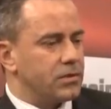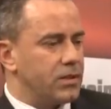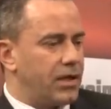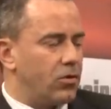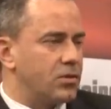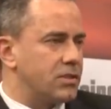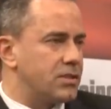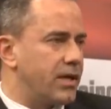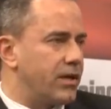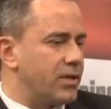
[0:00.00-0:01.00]
Eh, la
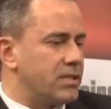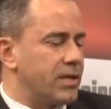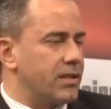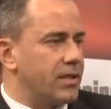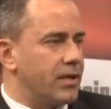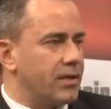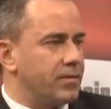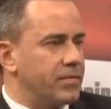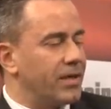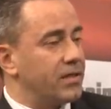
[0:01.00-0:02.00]
Oxystyle è un'azienda
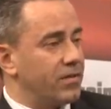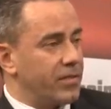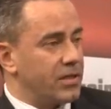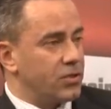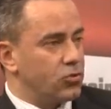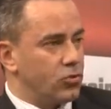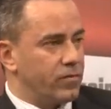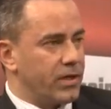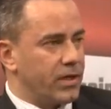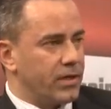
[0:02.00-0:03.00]
relativamente
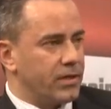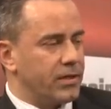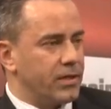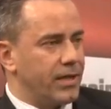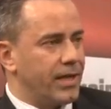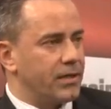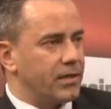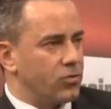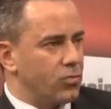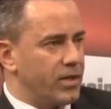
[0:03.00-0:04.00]
giovane, eh, nata
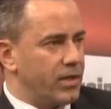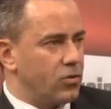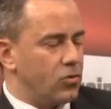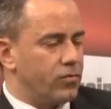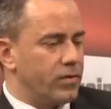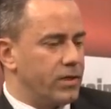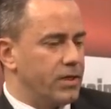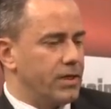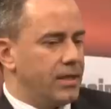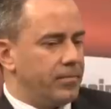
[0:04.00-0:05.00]
nel 2009,
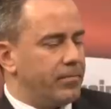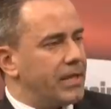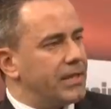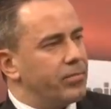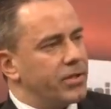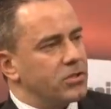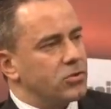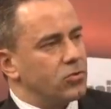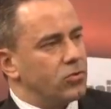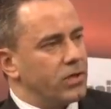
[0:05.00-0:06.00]
ma da
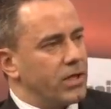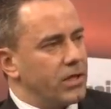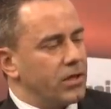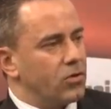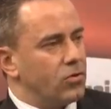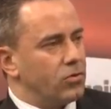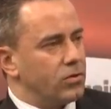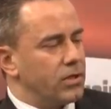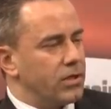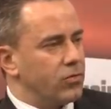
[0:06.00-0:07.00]
persone
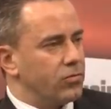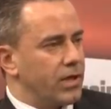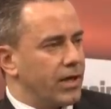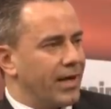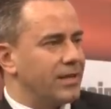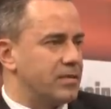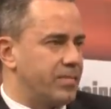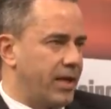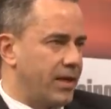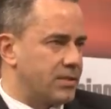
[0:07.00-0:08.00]
con una grande
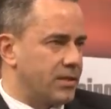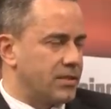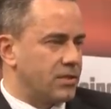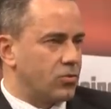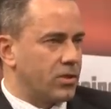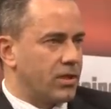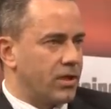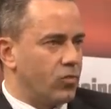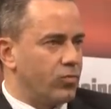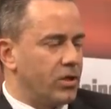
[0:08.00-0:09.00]
esperienza nel settore
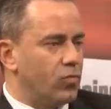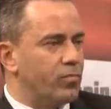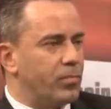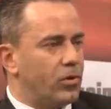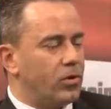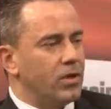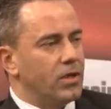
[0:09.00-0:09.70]
dell'alluminio, un po'